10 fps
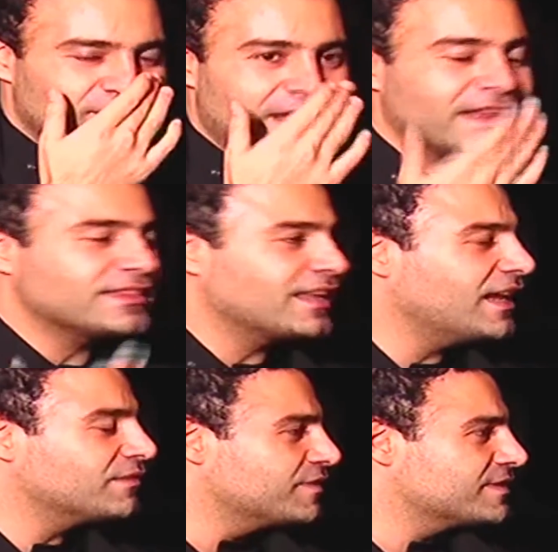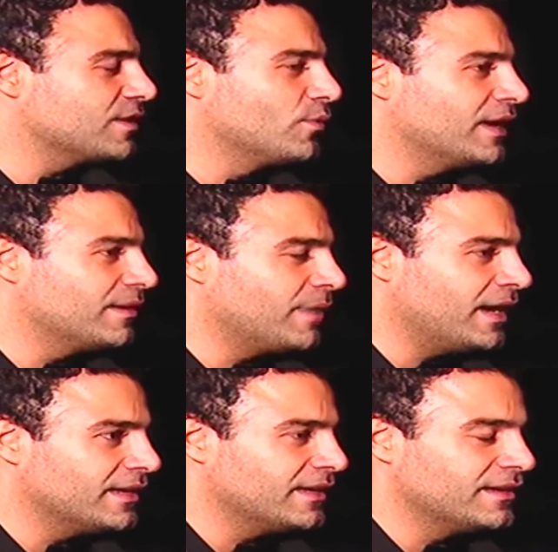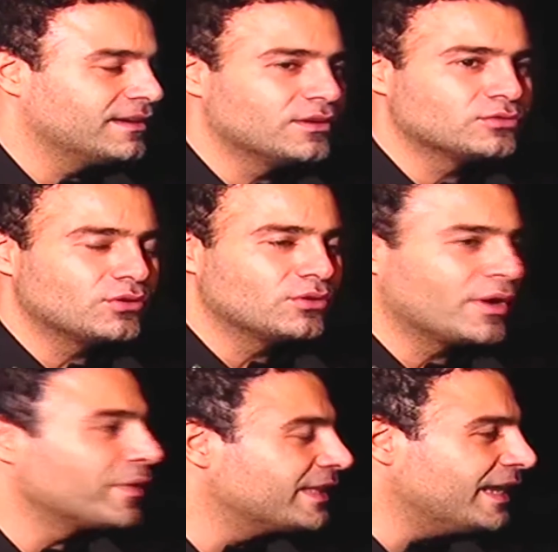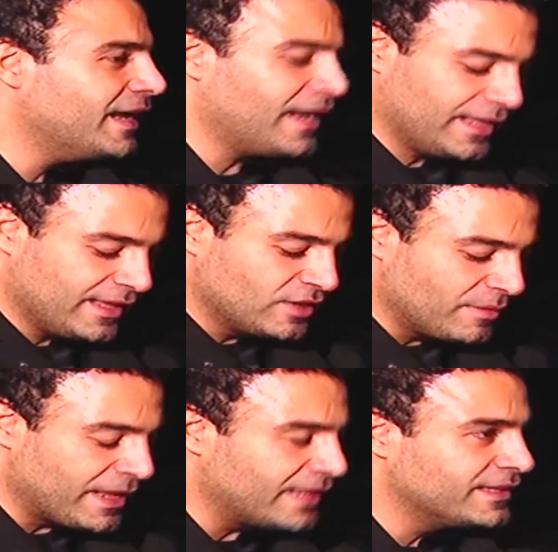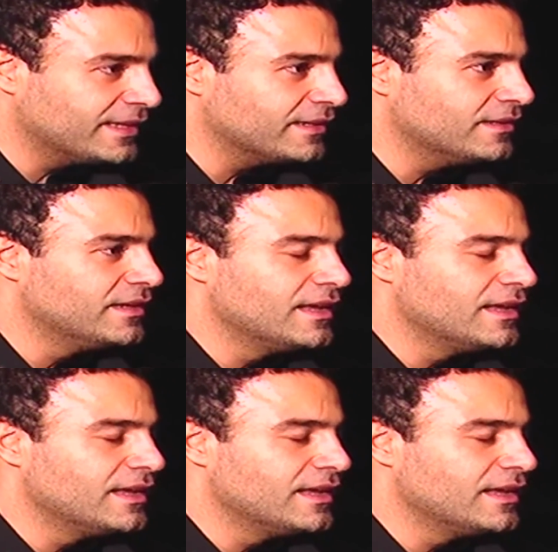فأنا طلعت في السواق اللي معانا قلت له يا وليد قدامنا قد إيه؟